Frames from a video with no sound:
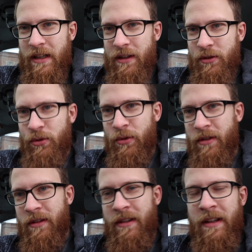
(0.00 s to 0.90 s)
Sahnestück.
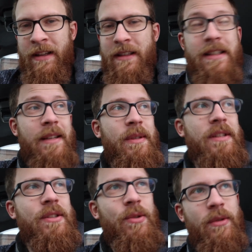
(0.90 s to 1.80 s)
Das habe
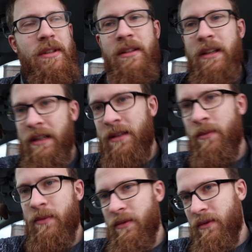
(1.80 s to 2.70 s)
ich so in
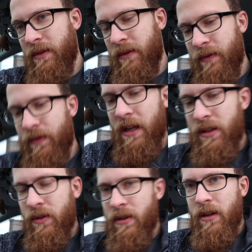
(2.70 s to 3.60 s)
einem
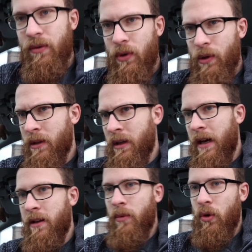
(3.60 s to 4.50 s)
Fahrzeug auf
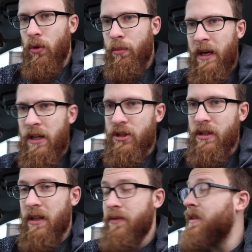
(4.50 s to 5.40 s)
einem europäischen
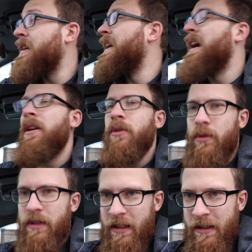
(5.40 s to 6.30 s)
Treffen noch
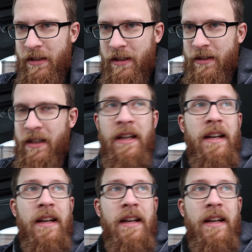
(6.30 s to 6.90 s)
nicht gesehen.